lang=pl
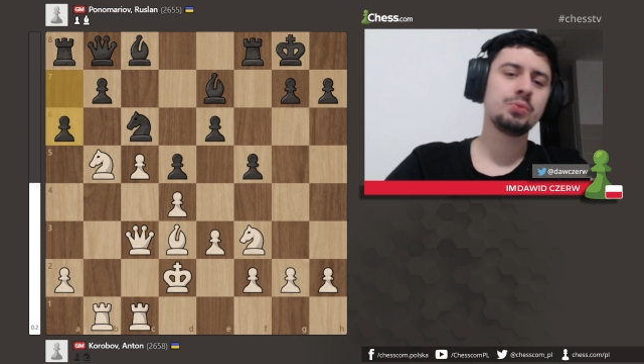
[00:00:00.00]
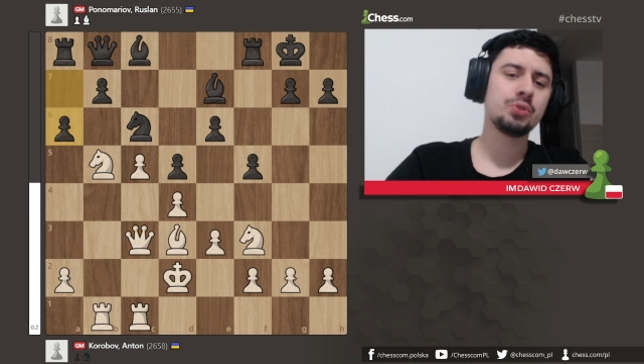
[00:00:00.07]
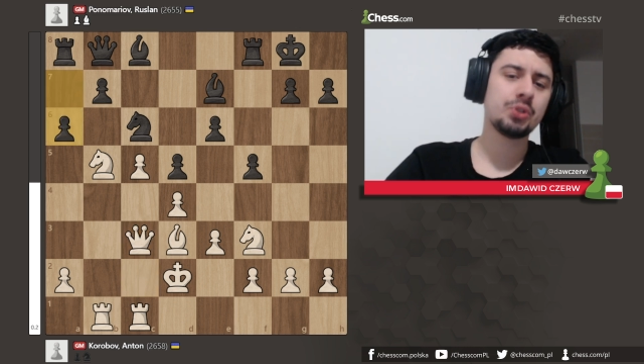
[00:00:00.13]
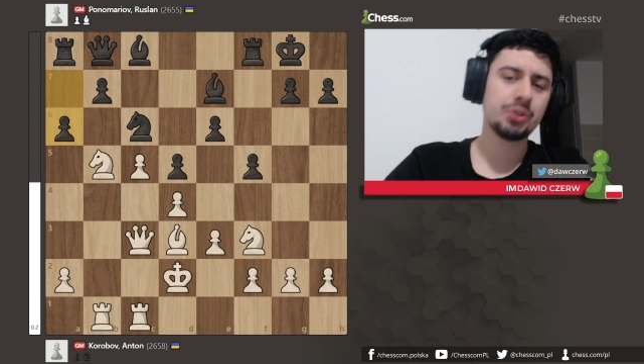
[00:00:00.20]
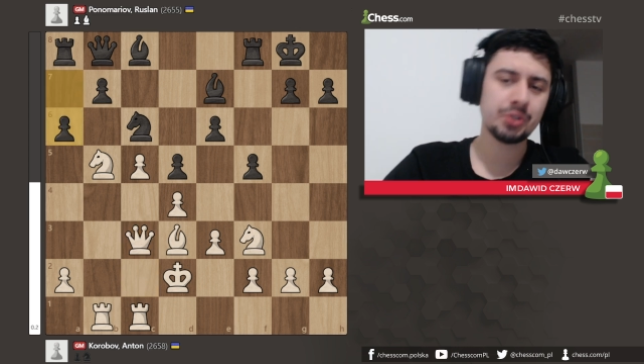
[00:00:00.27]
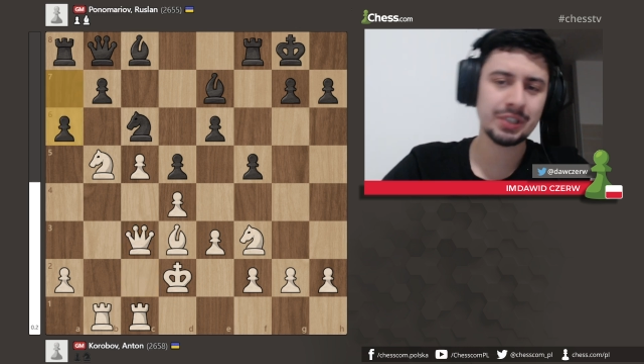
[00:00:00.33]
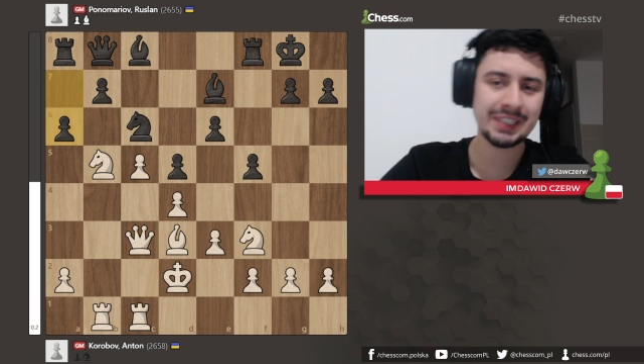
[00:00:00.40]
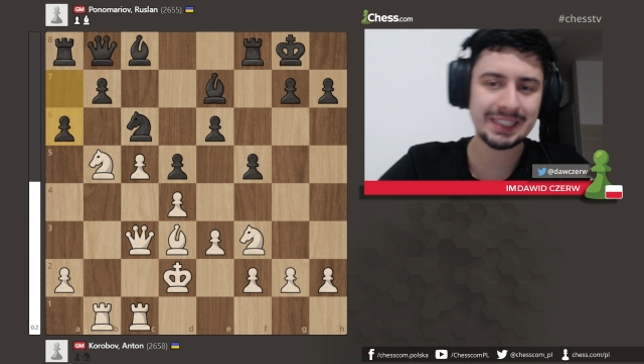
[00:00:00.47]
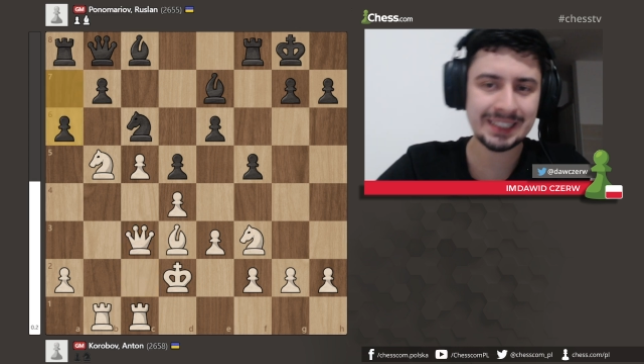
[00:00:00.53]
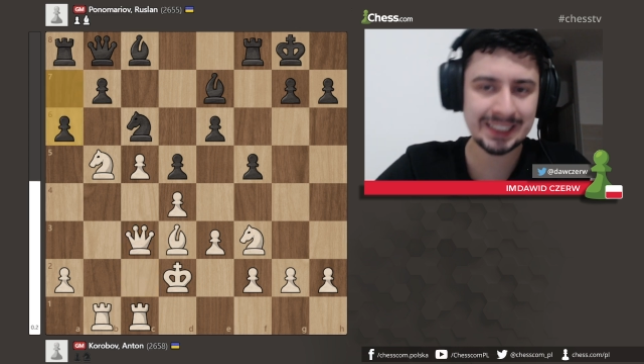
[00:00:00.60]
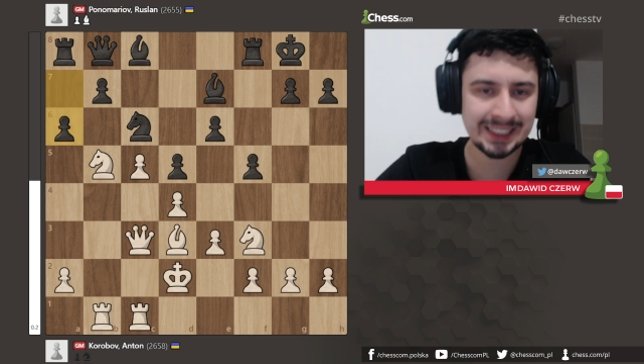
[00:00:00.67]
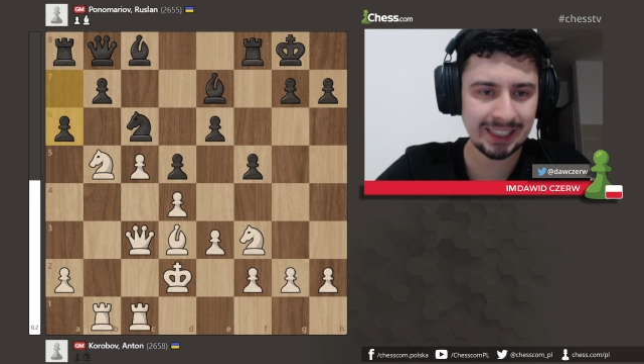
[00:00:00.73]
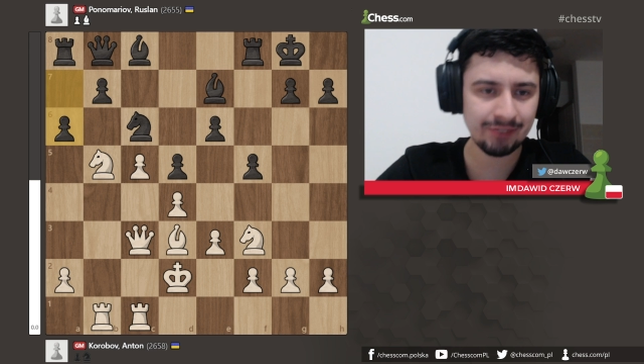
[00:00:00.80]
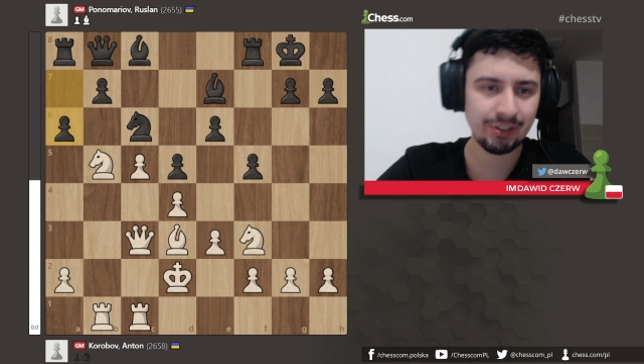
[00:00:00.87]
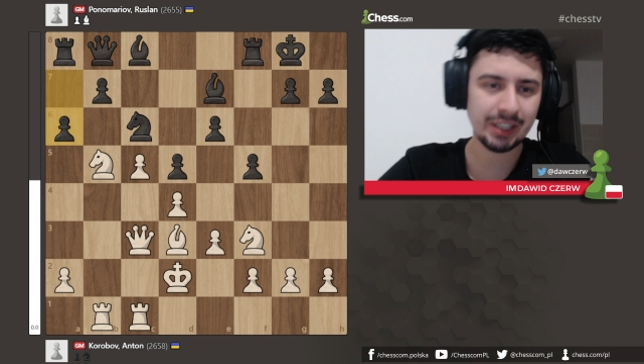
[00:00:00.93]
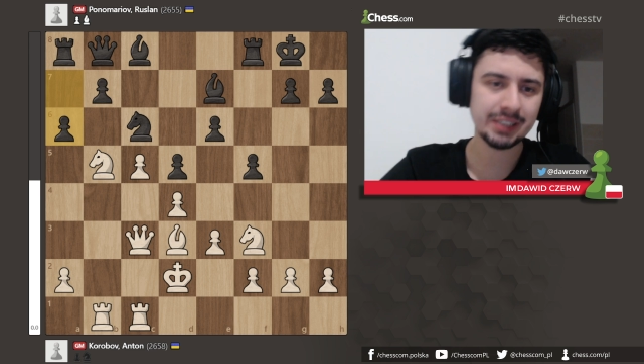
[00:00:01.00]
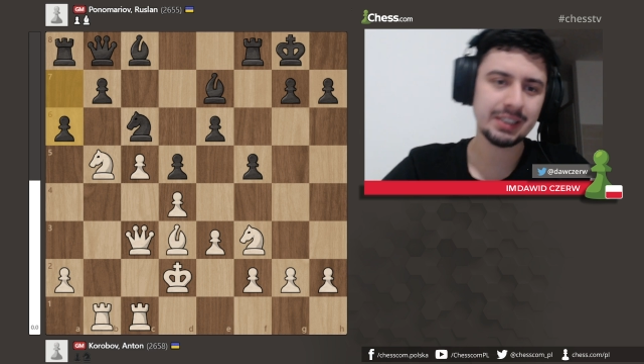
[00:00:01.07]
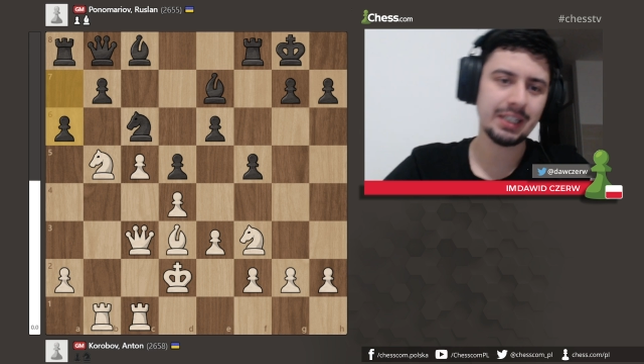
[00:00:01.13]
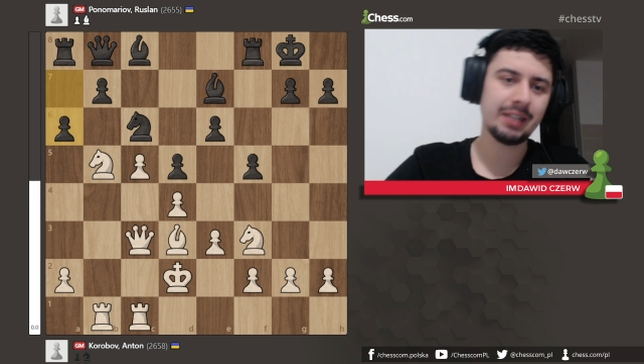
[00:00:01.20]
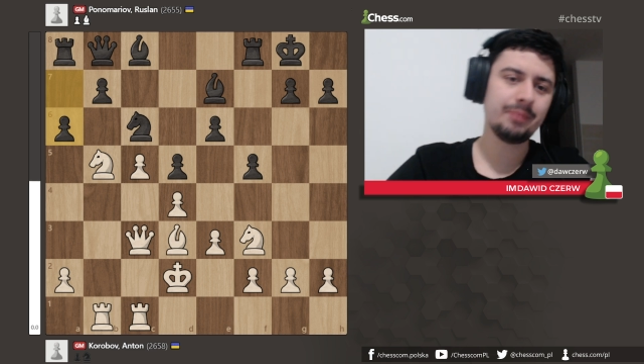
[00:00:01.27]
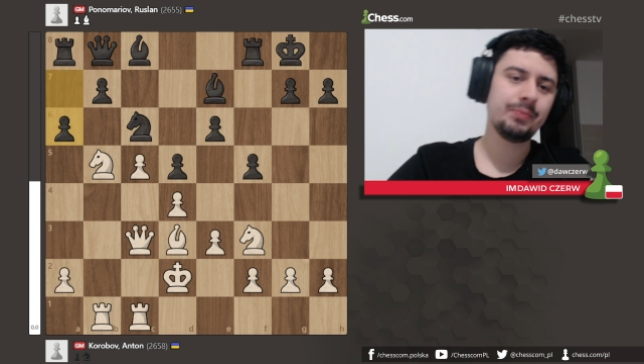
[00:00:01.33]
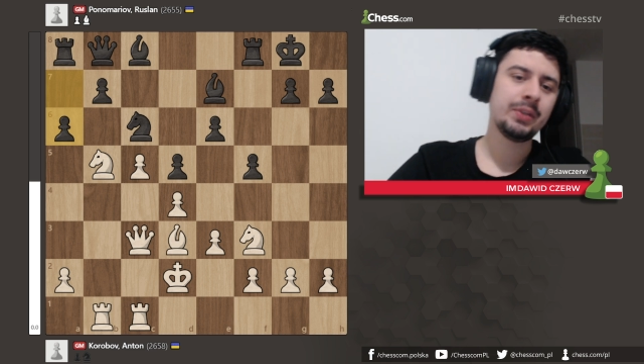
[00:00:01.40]
mu trochę
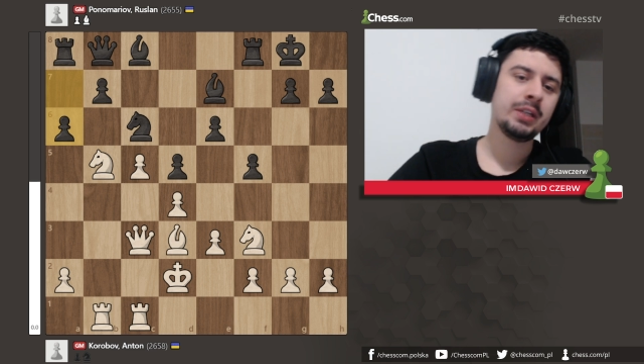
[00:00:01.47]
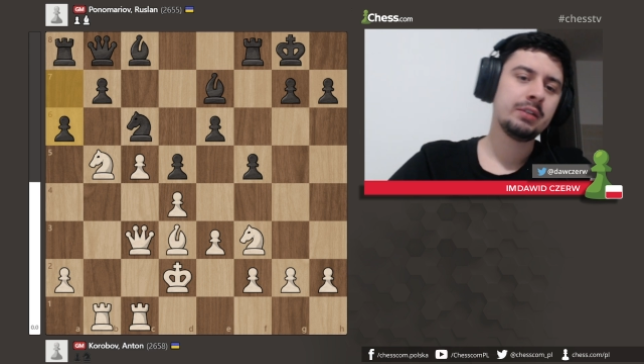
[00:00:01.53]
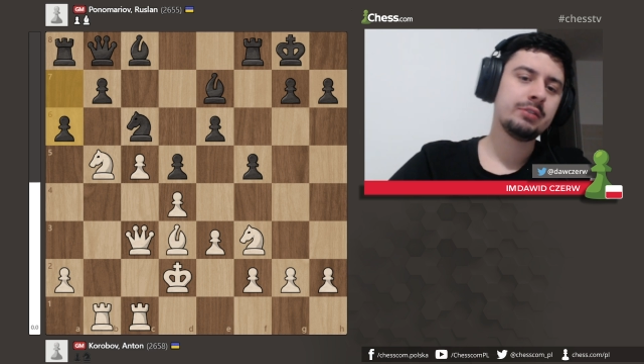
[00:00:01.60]
zawadza,